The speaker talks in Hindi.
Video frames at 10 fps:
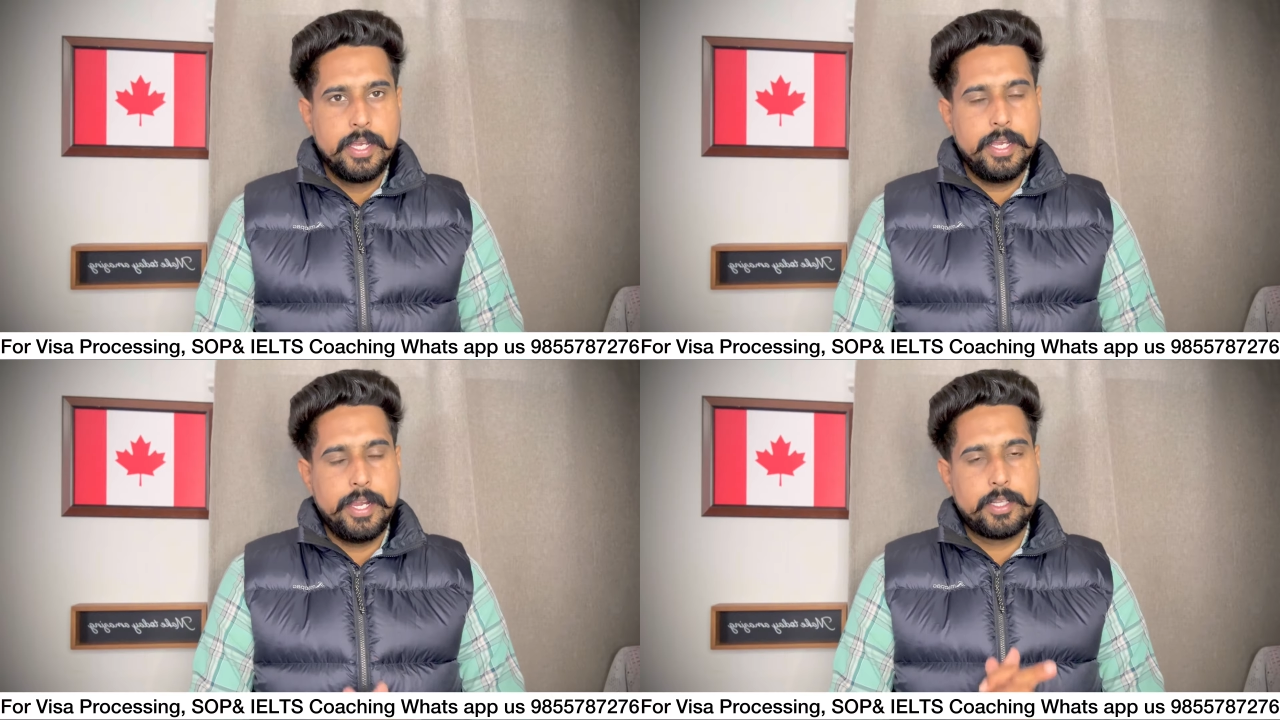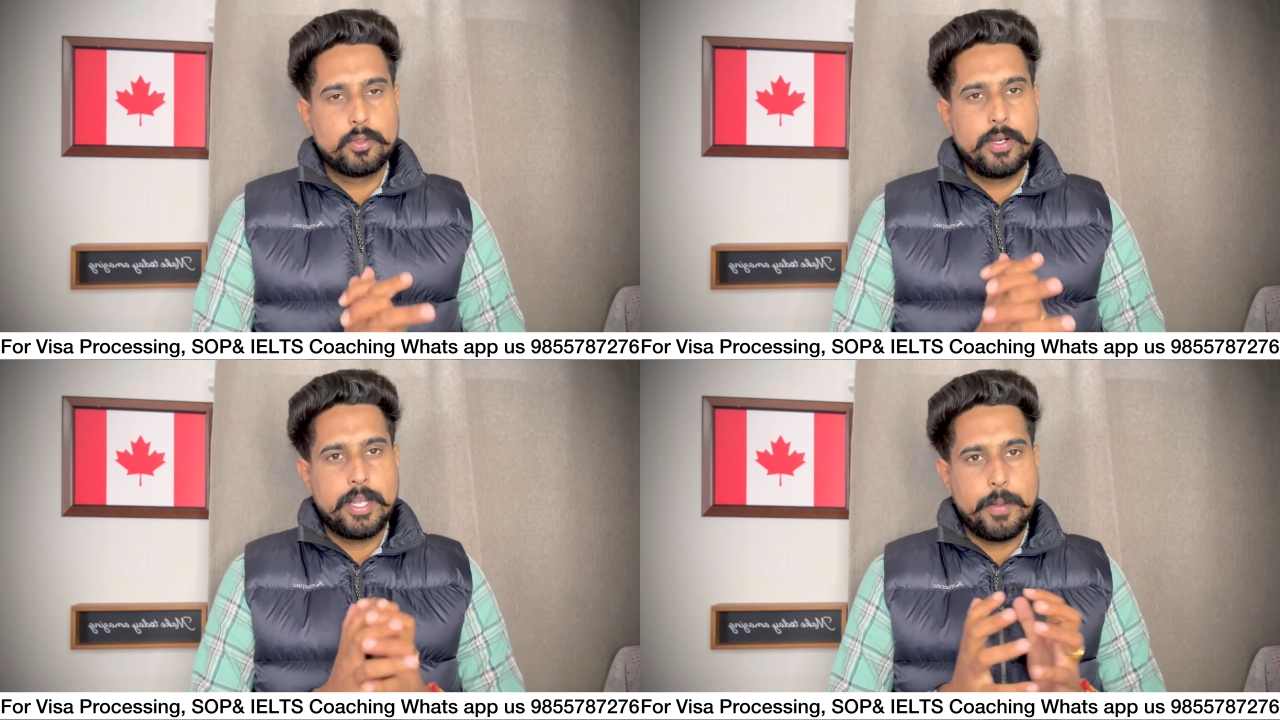एक
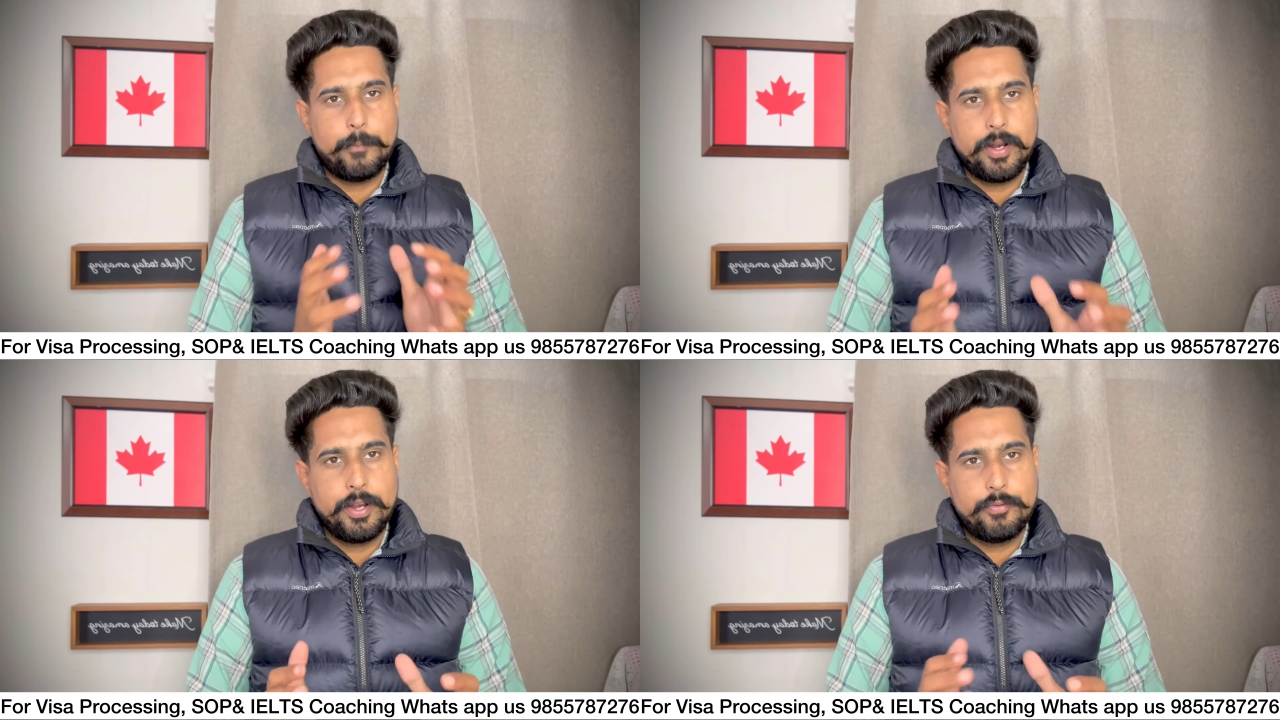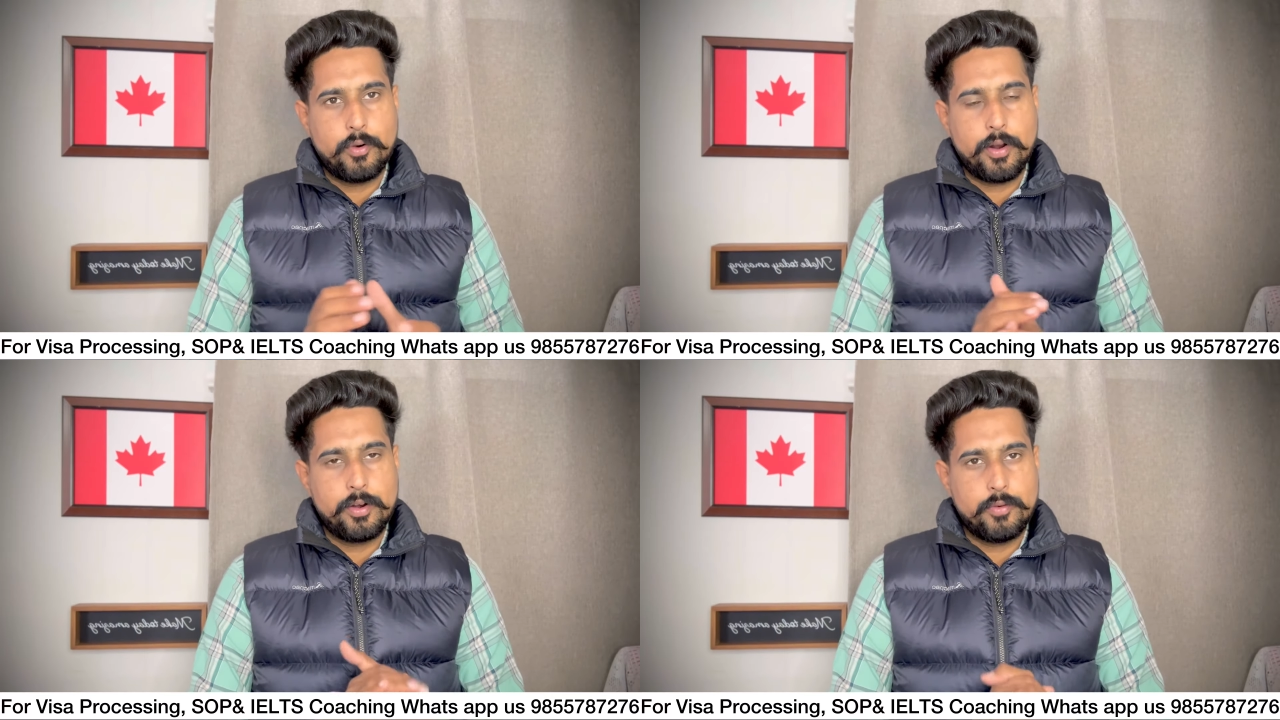तो है टेम्प्रेरी
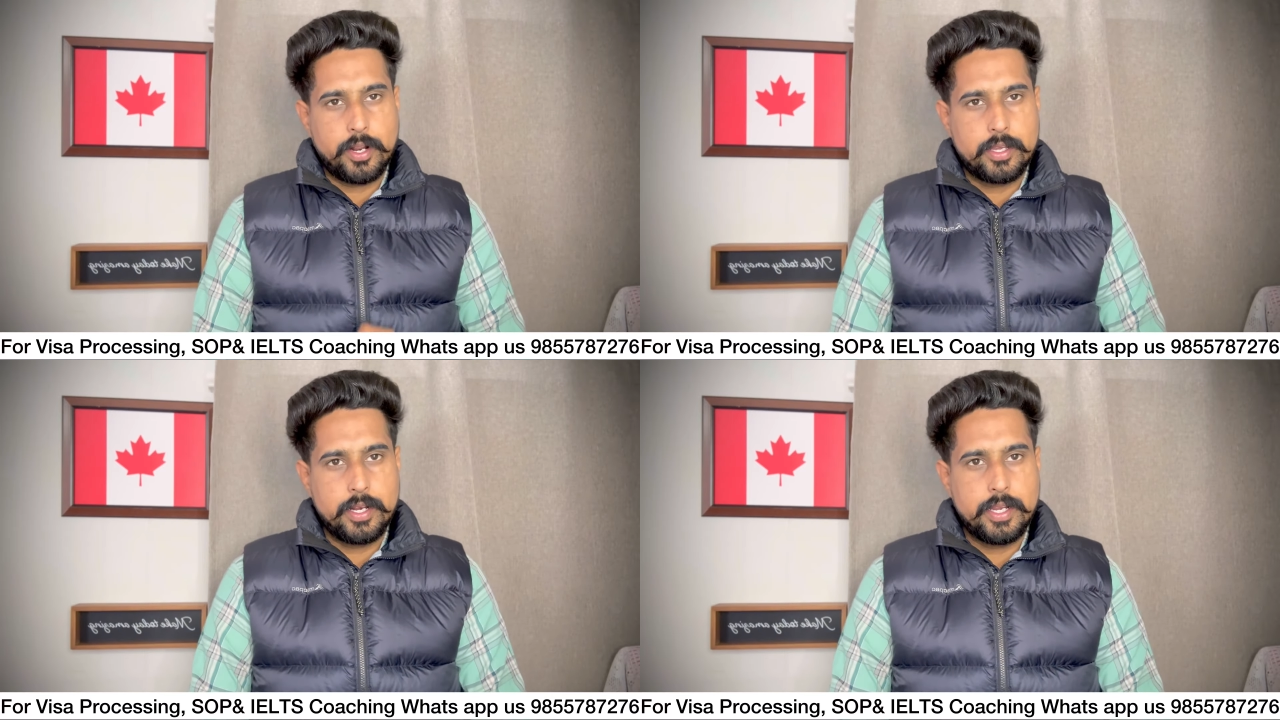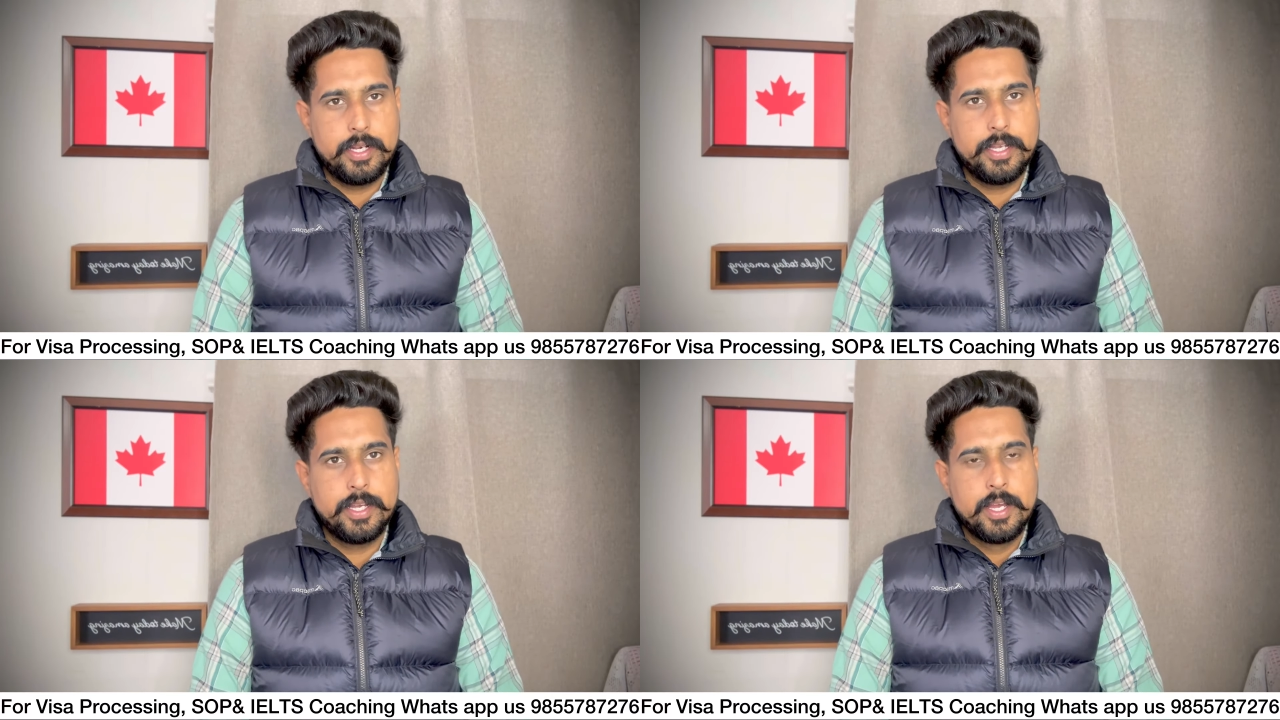फॉरेन वर्कर के
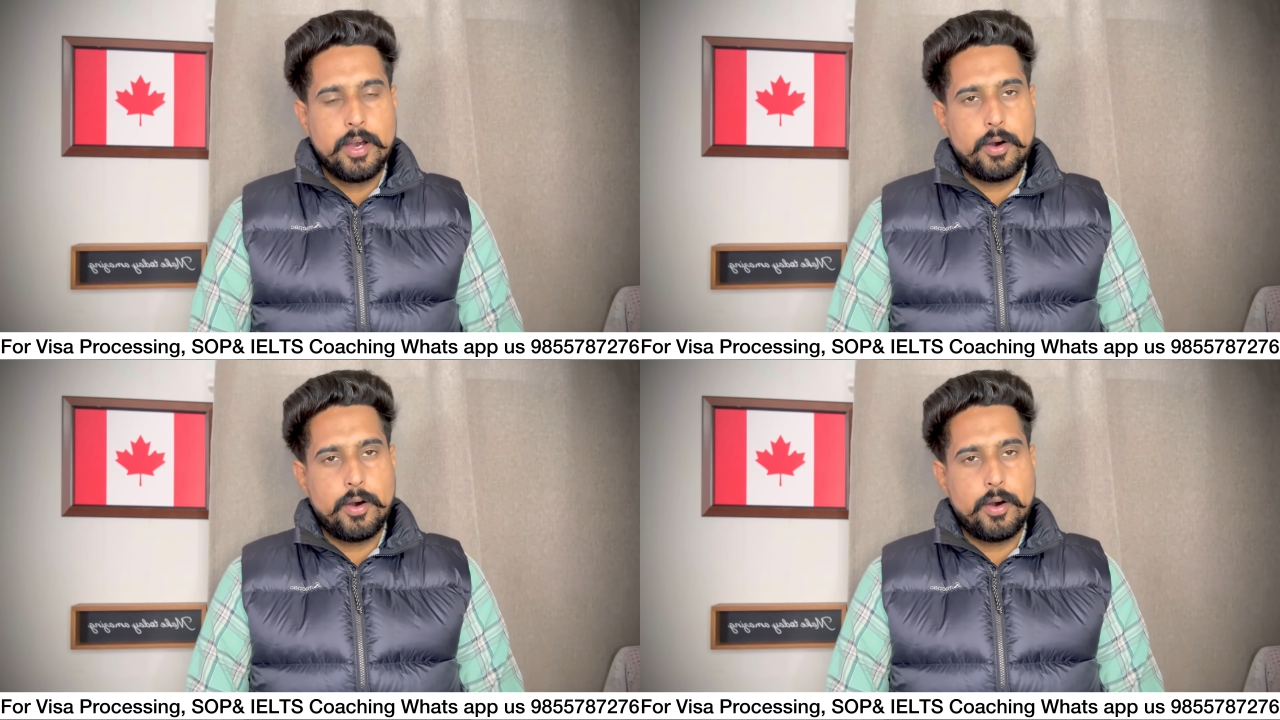लिए